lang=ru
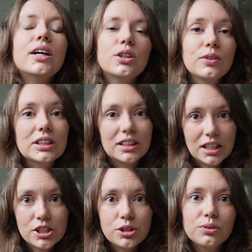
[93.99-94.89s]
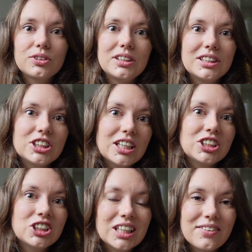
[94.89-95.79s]
Но вот однажды он
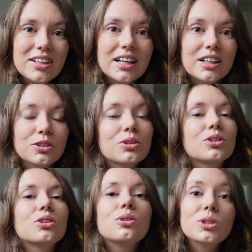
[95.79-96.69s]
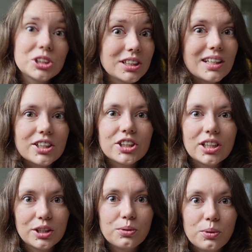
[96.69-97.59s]
встречает человека, который точно так же,
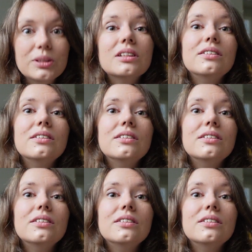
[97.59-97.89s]
как и он,